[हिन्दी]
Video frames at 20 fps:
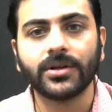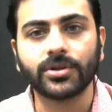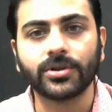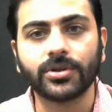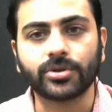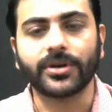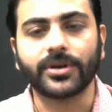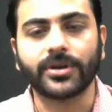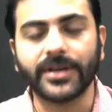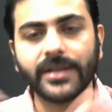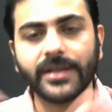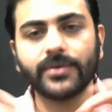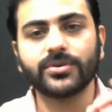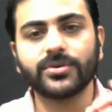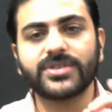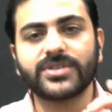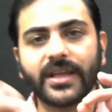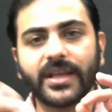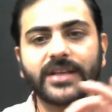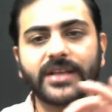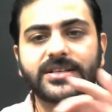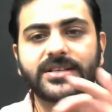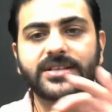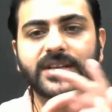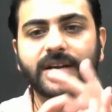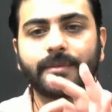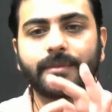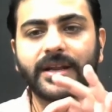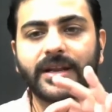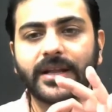तो रिड्यूसिंग एजेंट
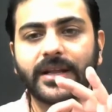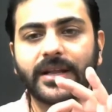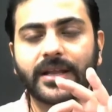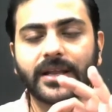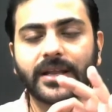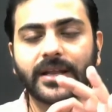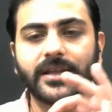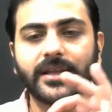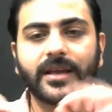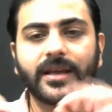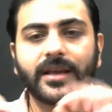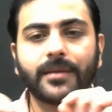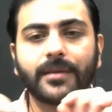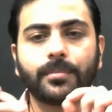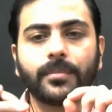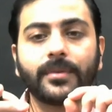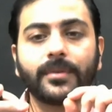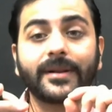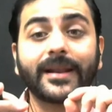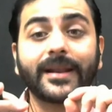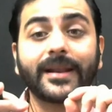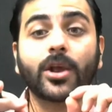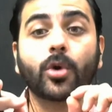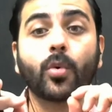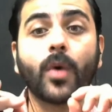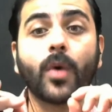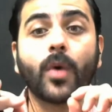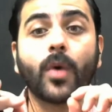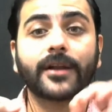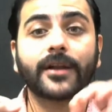बनने के लिए
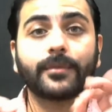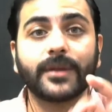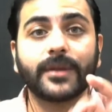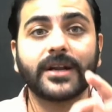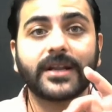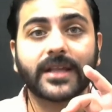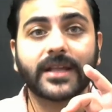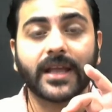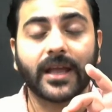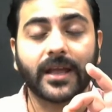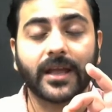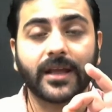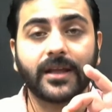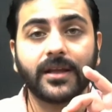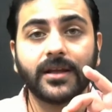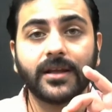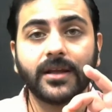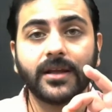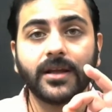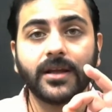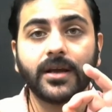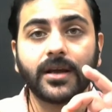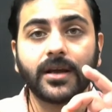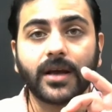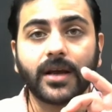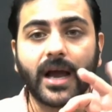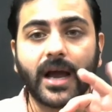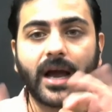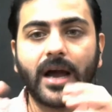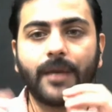रिक्वायरमेंट क्या है
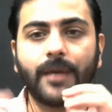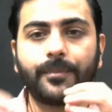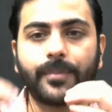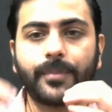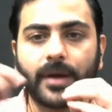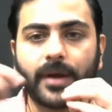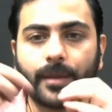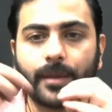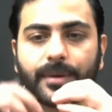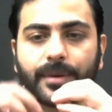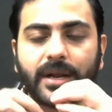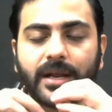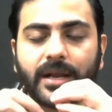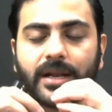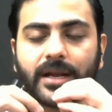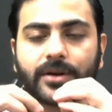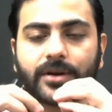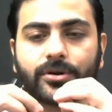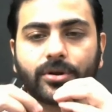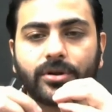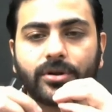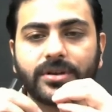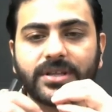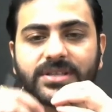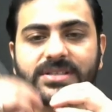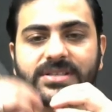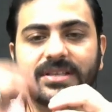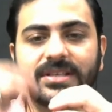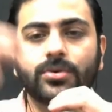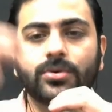आप अपना इलेक्ट्रॉन
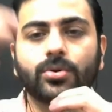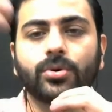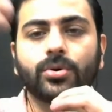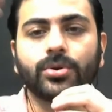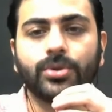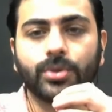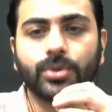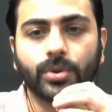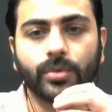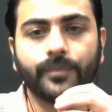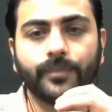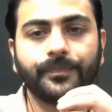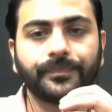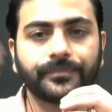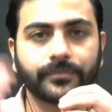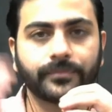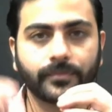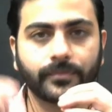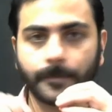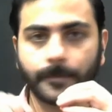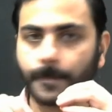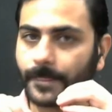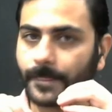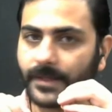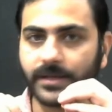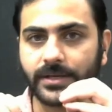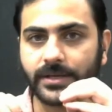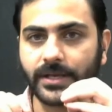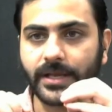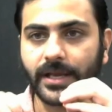किसी को दो
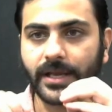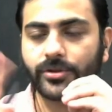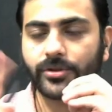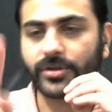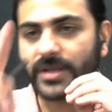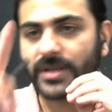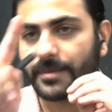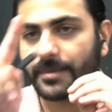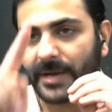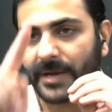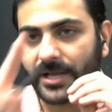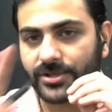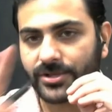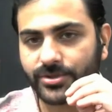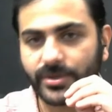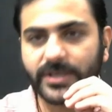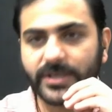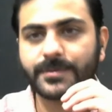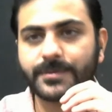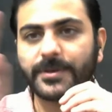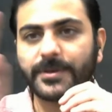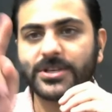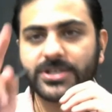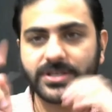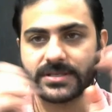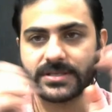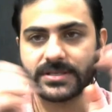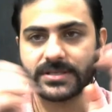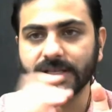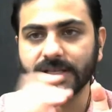ठीक है तो ये पांचों ही
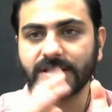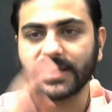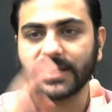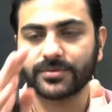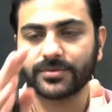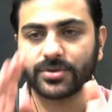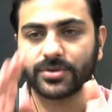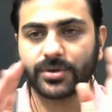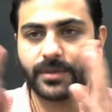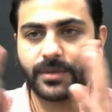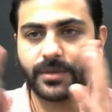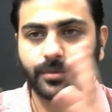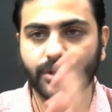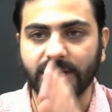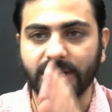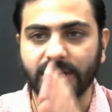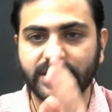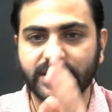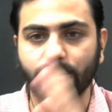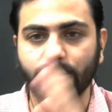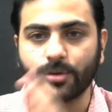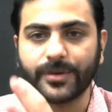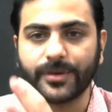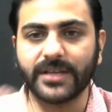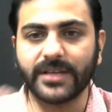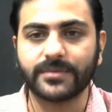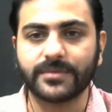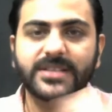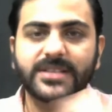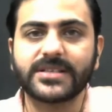स्पीशीज लिथियम सोडियम पोटेशियम
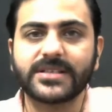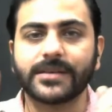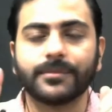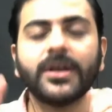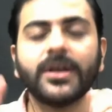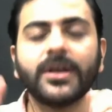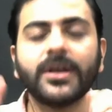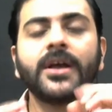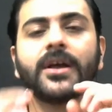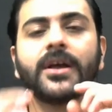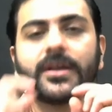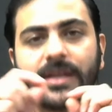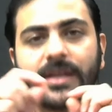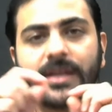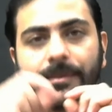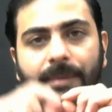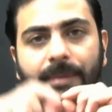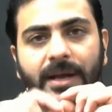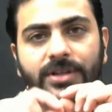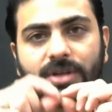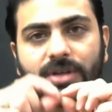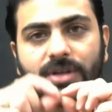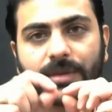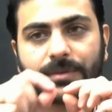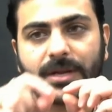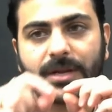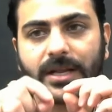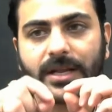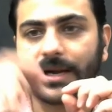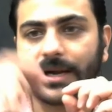रुबीडियम सीजियम ये पांचों ही
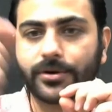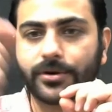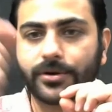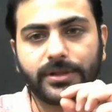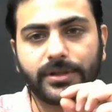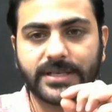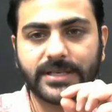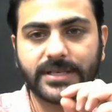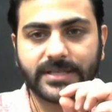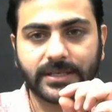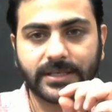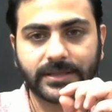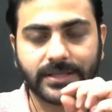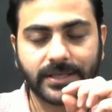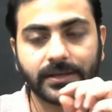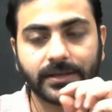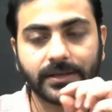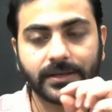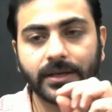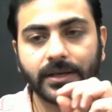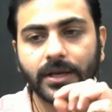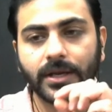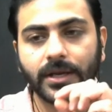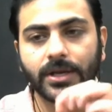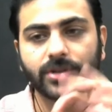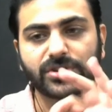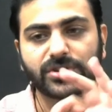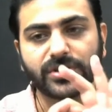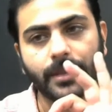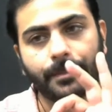अपना इलेक्ट्रॉन दे सकती हैं
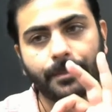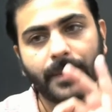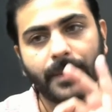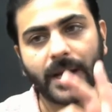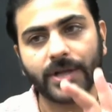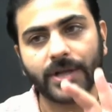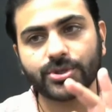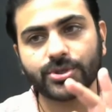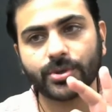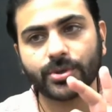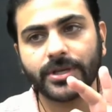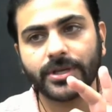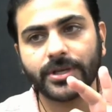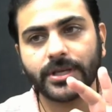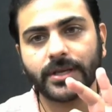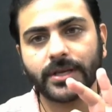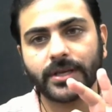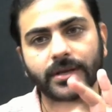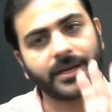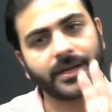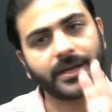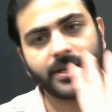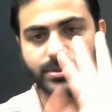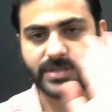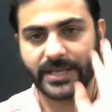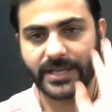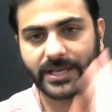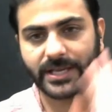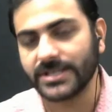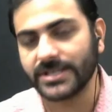तो ये पांचों ही
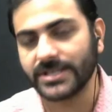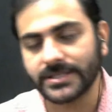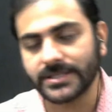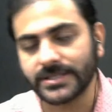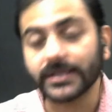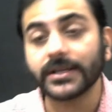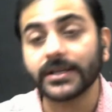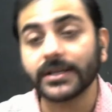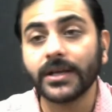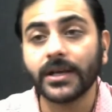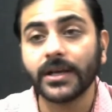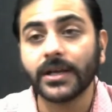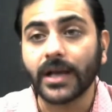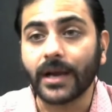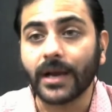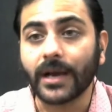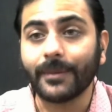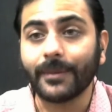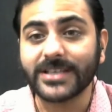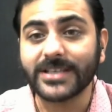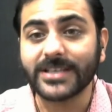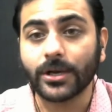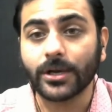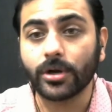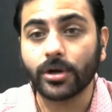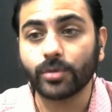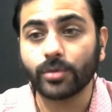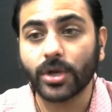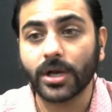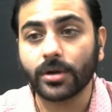रिड्यूसिंग एजेंट्स हैं अब अच्छा
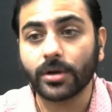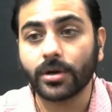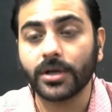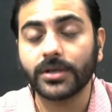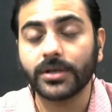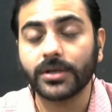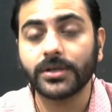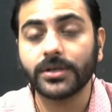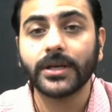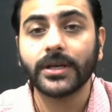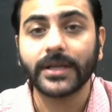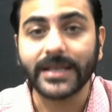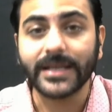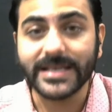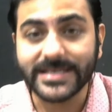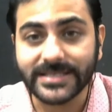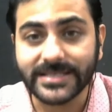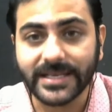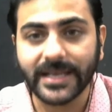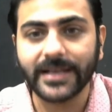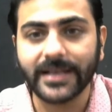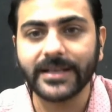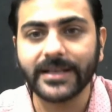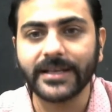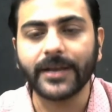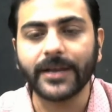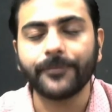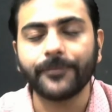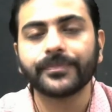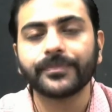कौन बुरा कौन इसके
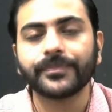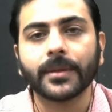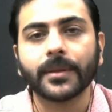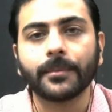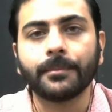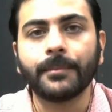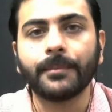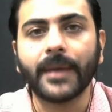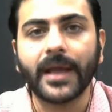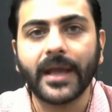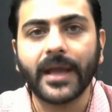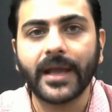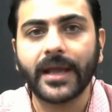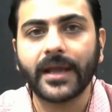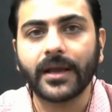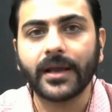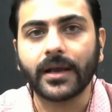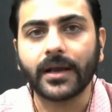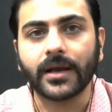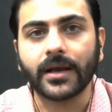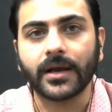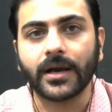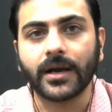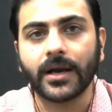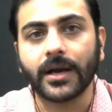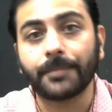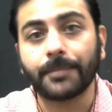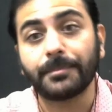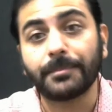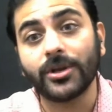लिए मैं
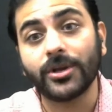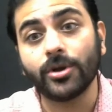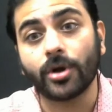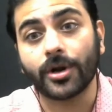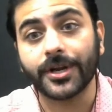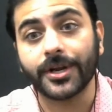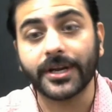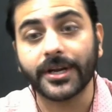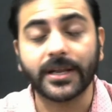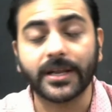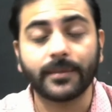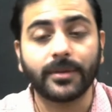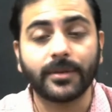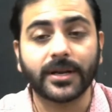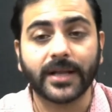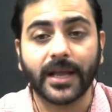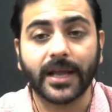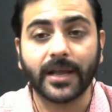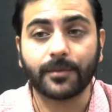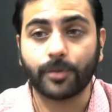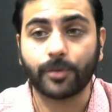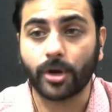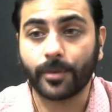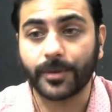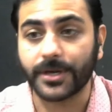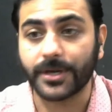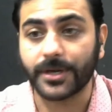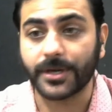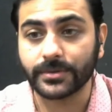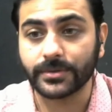पीरियोडिक टेबल का एक
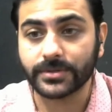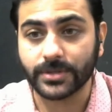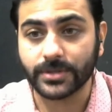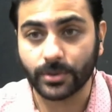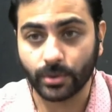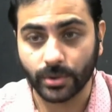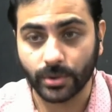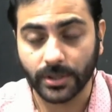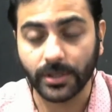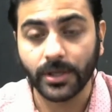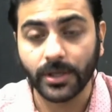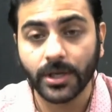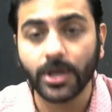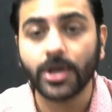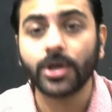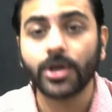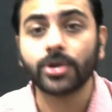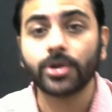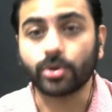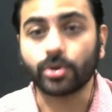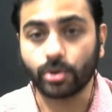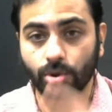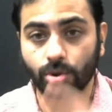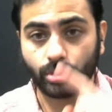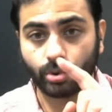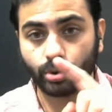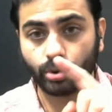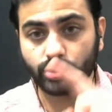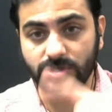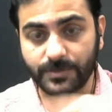प्रॉपर्टी यूज करूंगा तो
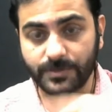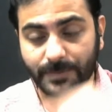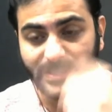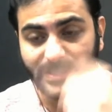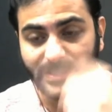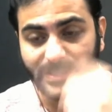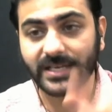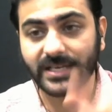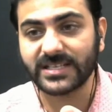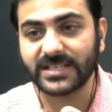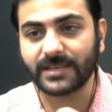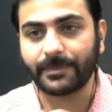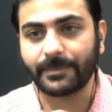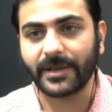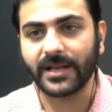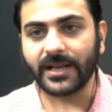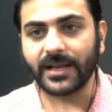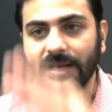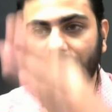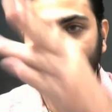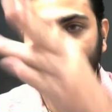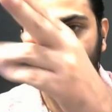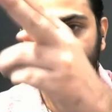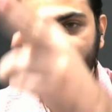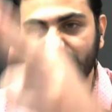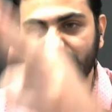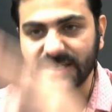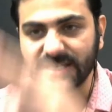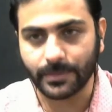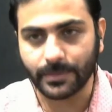उस पे जाने से पहले आप
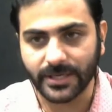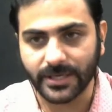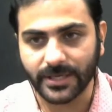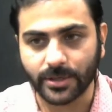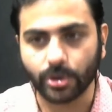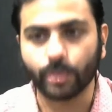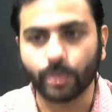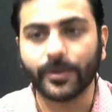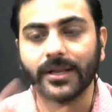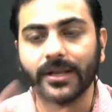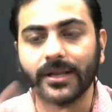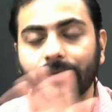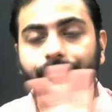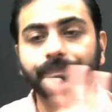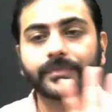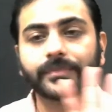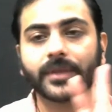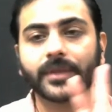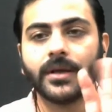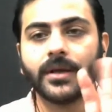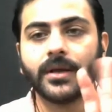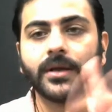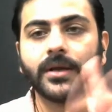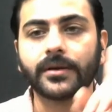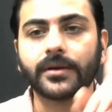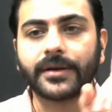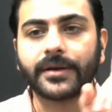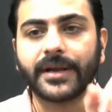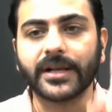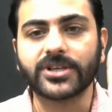ये सब लिख लो पहले
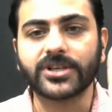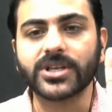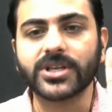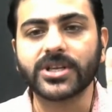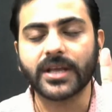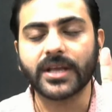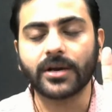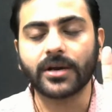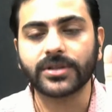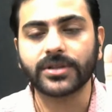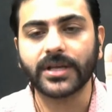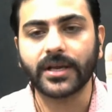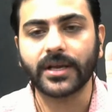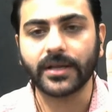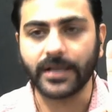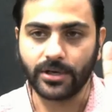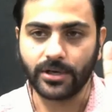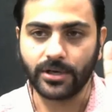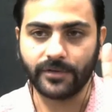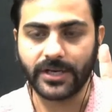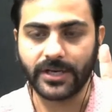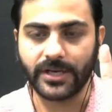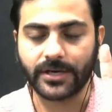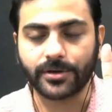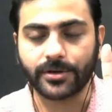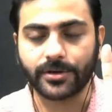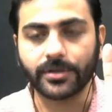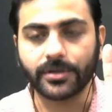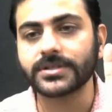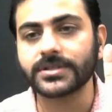रिडक्शन होता है गेन ऑफ
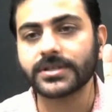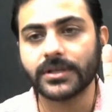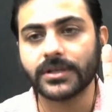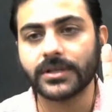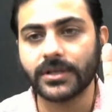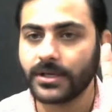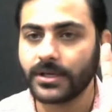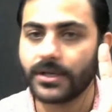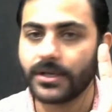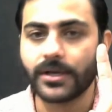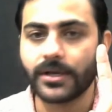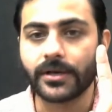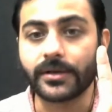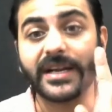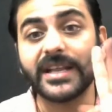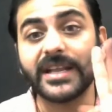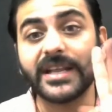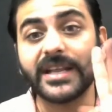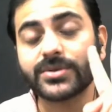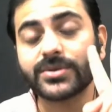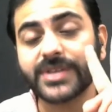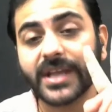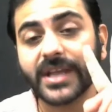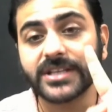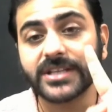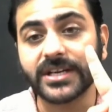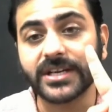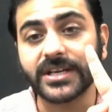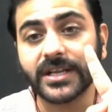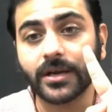इलेक्ट्रॉन्स रिड्यूसिंग
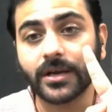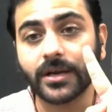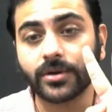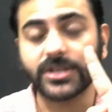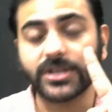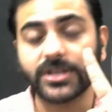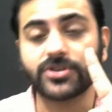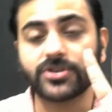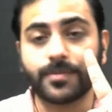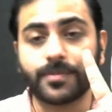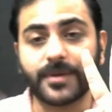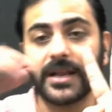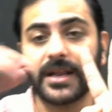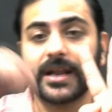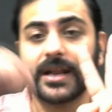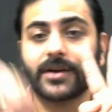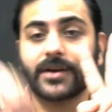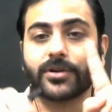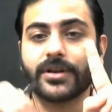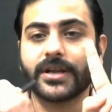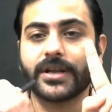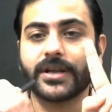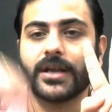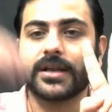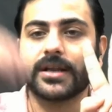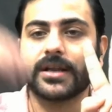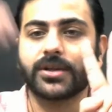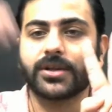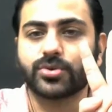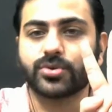एजेंट क्या होता है जो अपना इलेक्ट्रॉन
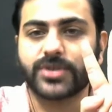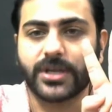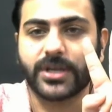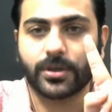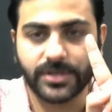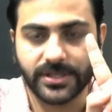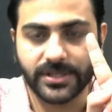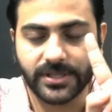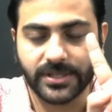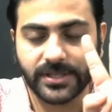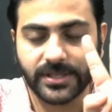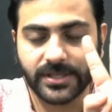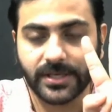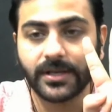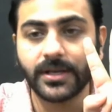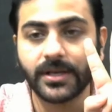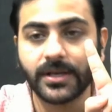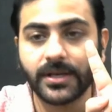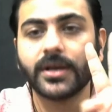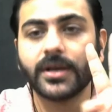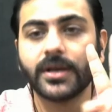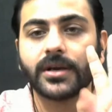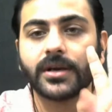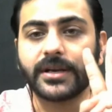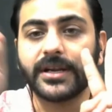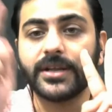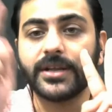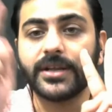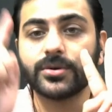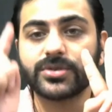निकाल के दूसरे को दे देता है
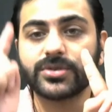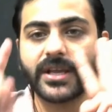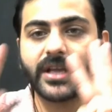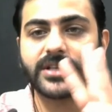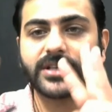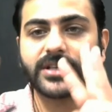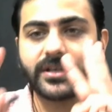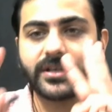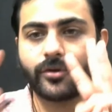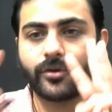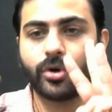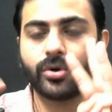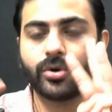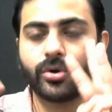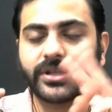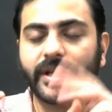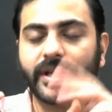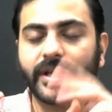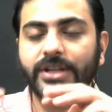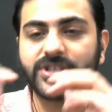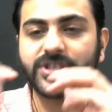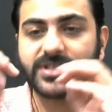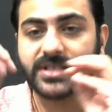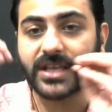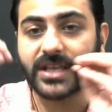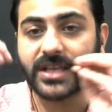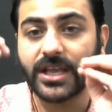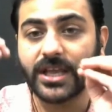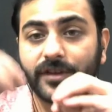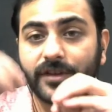रिड्यूसिंग एजेंट वो होता है
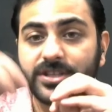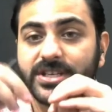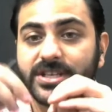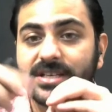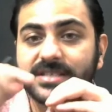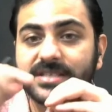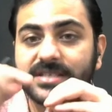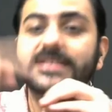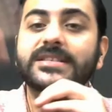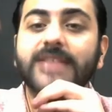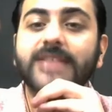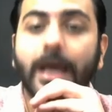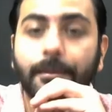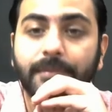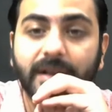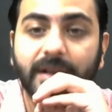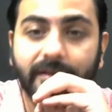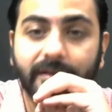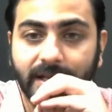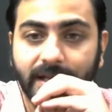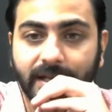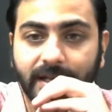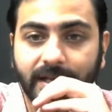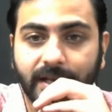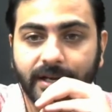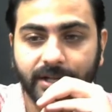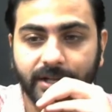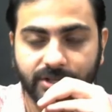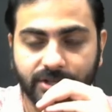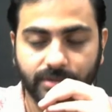जिसकी वजह से सामने वाले का
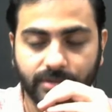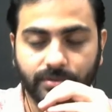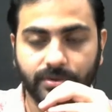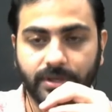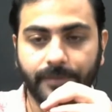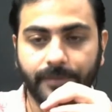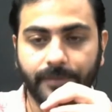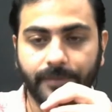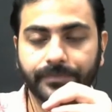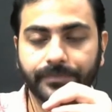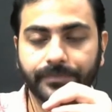रिडक्शन होता है